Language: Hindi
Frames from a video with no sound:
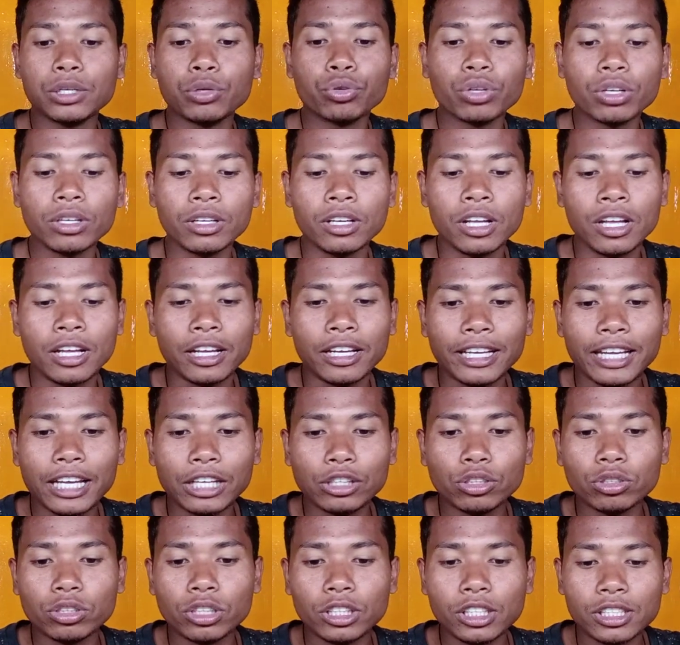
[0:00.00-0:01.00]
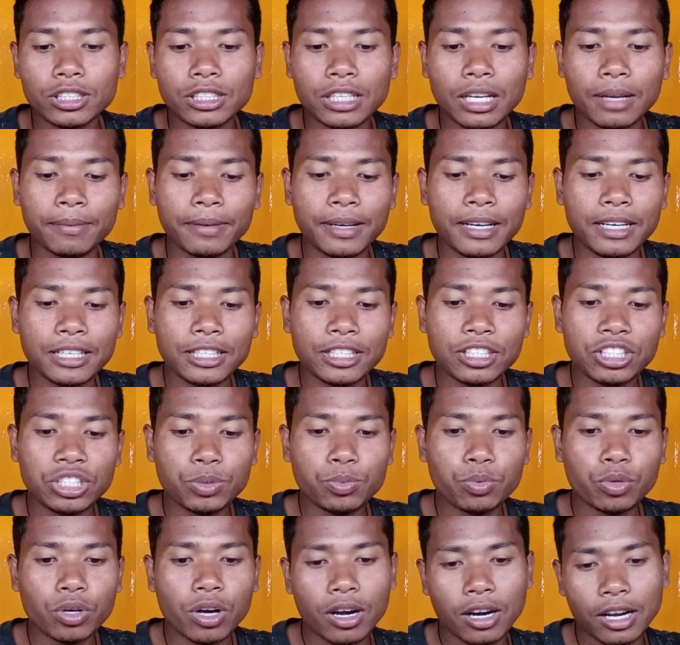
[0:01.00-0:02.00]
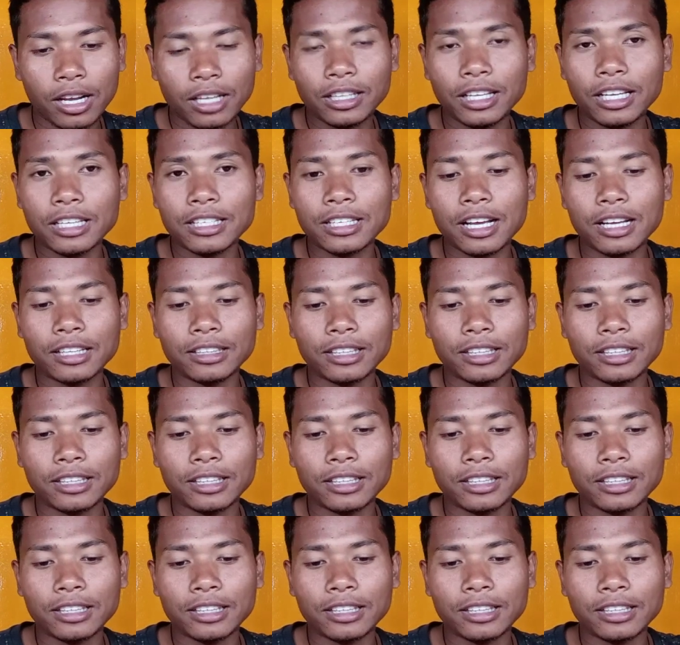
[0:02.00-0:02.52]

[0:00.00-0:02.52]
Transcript: ये जो सिस्टम है डिस्ट्रीब्यूटर नहीं दे सकता है